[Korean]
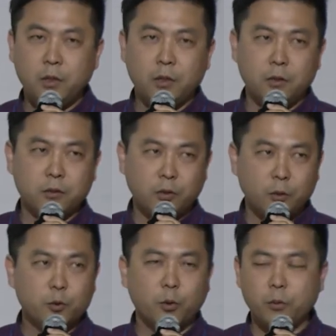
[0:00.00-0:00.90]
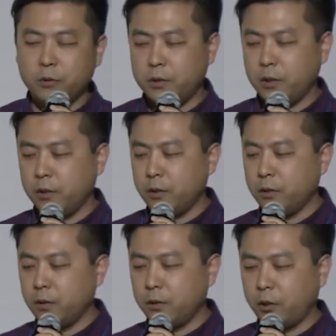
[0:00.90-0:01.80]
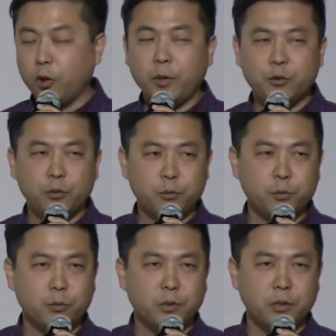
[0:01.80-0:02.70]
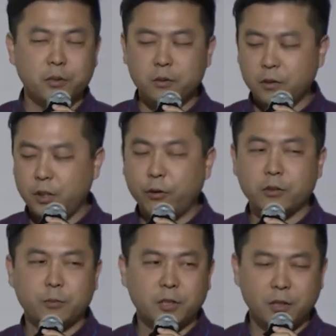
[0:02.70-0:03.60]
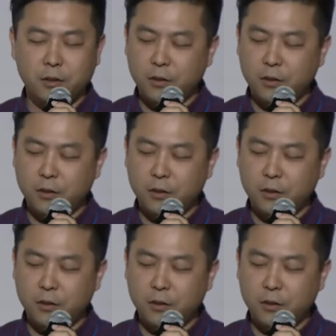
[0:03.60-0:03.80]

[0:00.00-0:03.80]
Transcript: 어, 처음으로 이제 경험할 수 있는 기회였습니다.